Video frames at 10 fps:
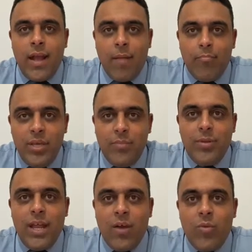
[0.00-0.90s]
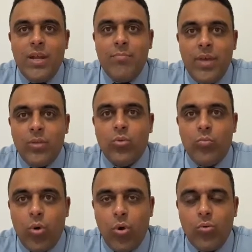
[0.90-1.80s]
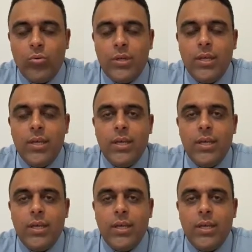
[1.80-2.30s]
a Bíblia é um alimento bom.